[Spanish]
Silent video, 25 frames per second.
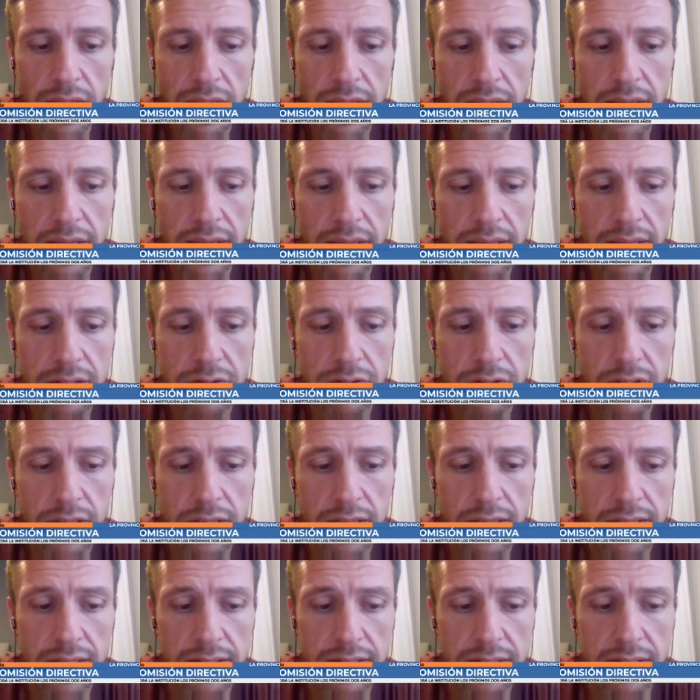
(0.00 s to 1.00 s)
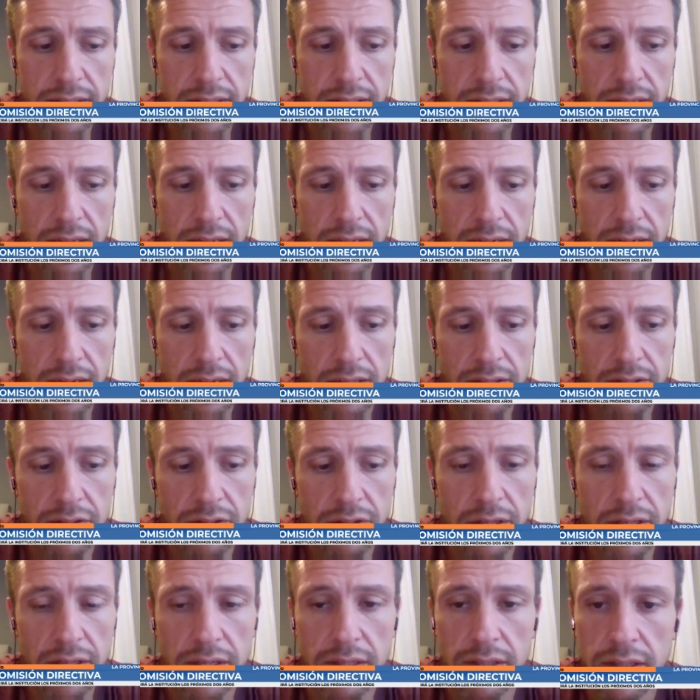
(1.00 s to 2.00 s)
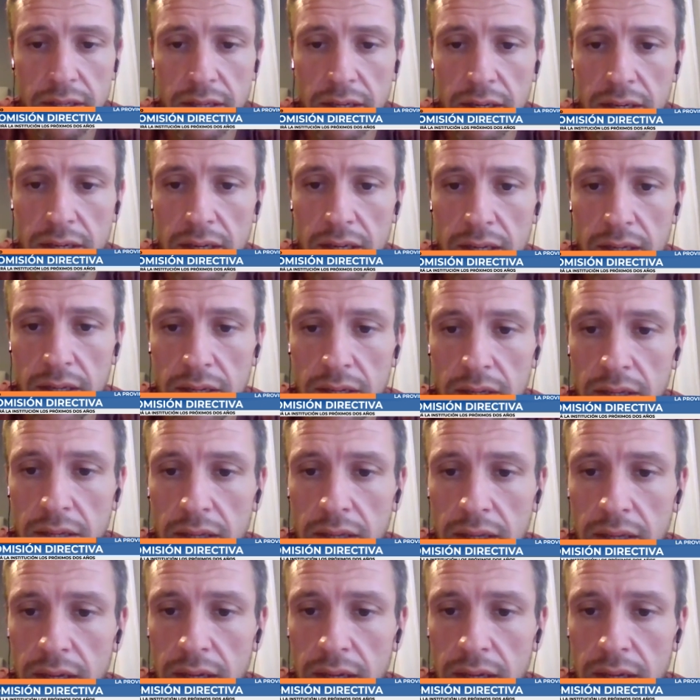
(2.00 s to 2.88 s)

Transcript: Eh, eso quiere decir las relaciones externas